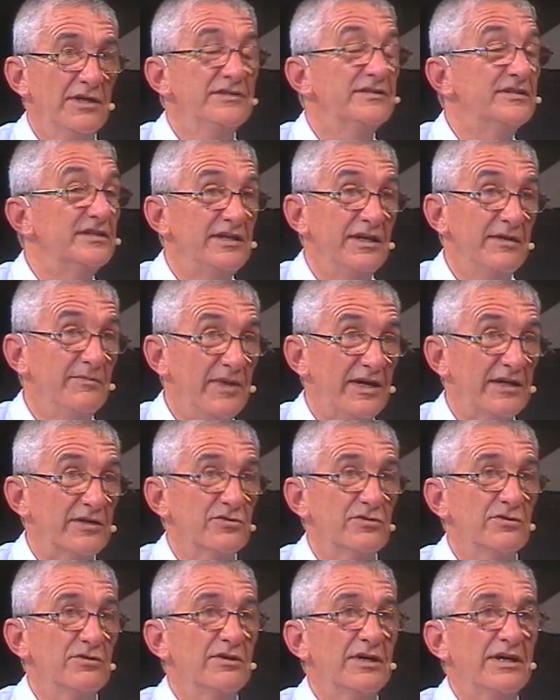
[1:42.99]
Sin
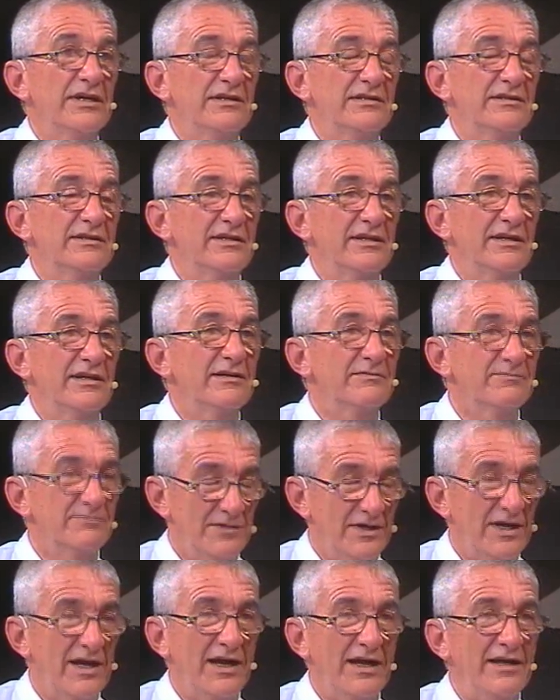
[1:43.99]
embargo, este,
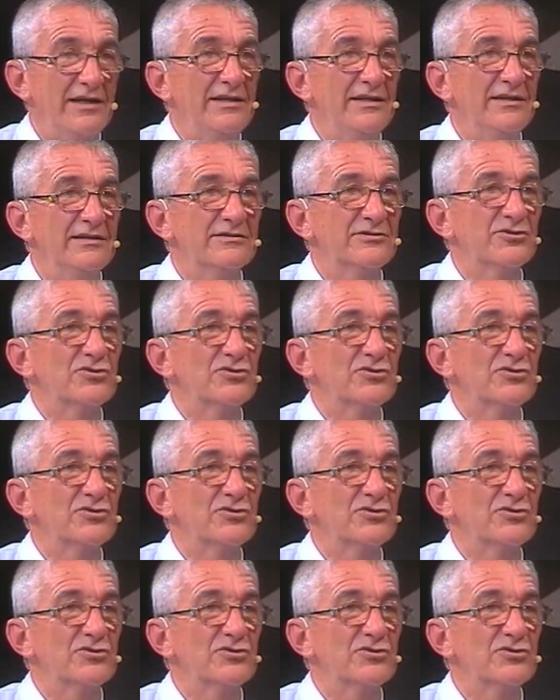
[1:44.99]
hay